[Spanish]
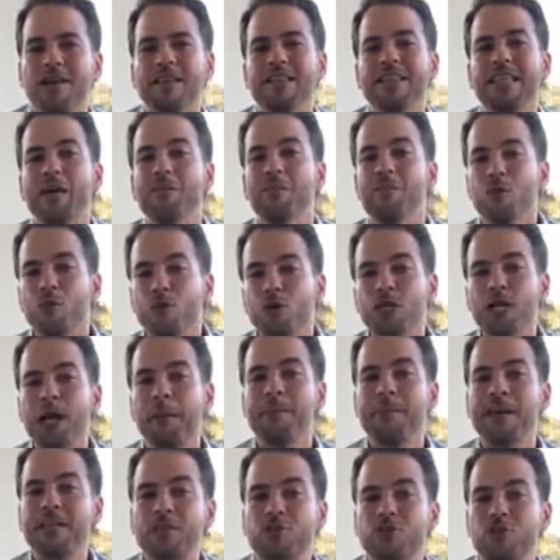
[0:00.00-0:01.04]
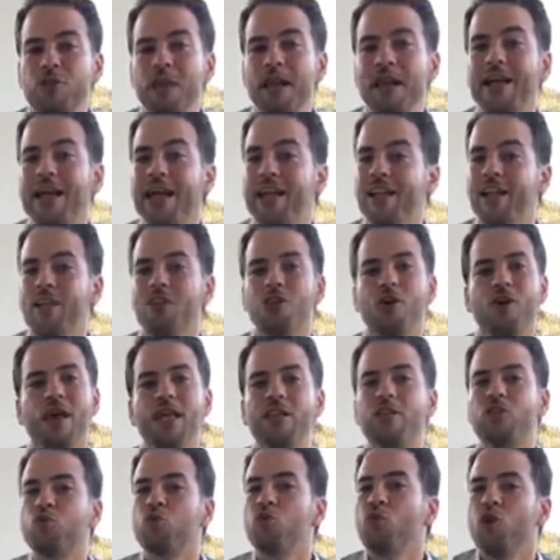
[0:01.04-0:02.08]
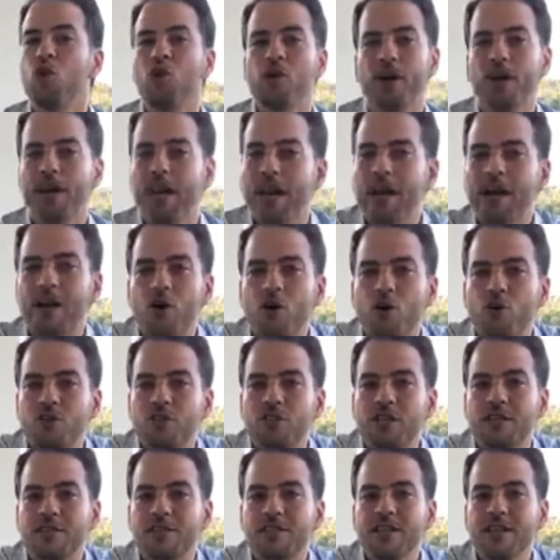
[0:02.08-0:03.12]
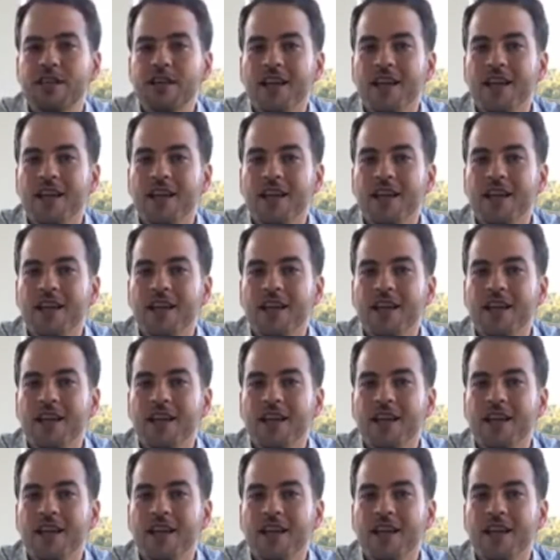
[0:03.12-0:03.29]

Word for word: de muchas personas queriendo que tú logres las cosas.